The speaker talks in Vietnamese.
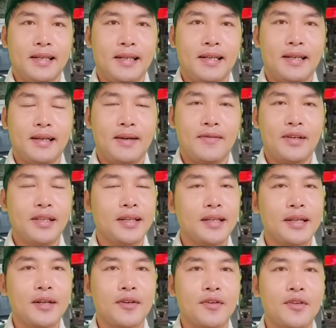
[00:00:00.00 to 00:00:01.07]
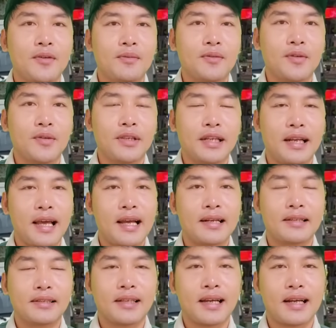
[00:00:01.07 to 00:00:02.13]
à, với những cái nội dung của chị Lan
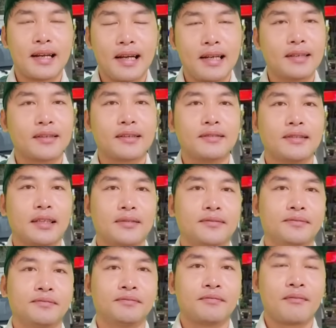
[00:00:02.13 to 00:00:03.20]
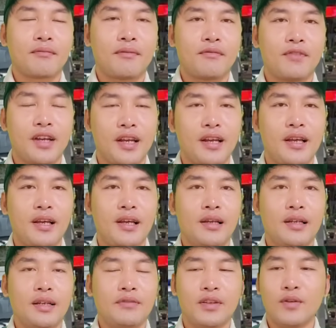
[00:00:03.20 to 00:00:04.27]
Lan khá là tự tin
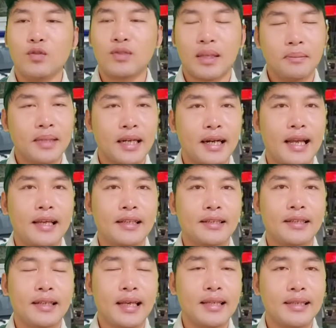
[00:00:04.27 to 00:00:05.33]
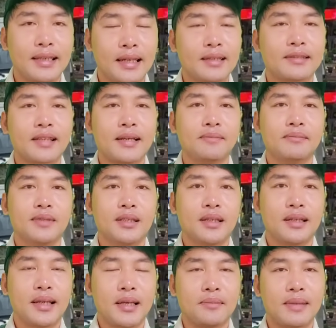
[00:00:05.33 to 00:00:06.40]
về cái phiên phúc thẩm lần này thì để chờ xem
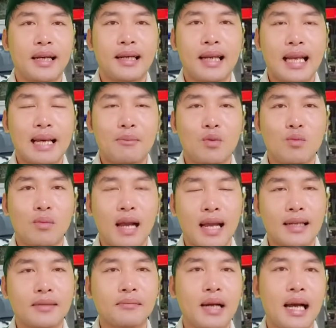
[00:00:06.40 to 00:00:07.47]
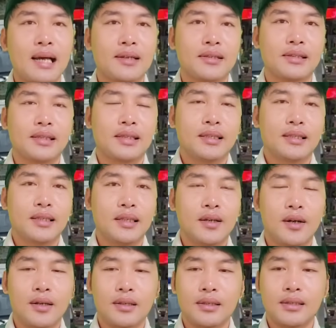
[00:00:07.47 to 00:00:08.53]
ngày hôm nay đó là mùng 2 tháng 3 rồi chỉ
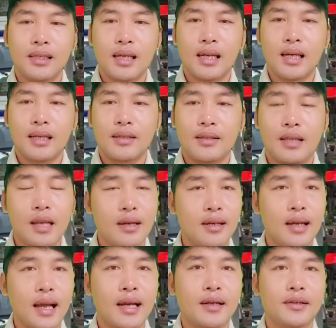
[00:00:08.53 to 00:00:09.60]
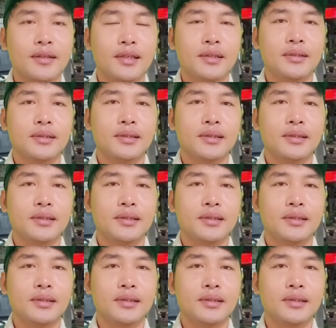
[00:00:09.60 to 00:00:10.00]
còn à, 9 ngày nữa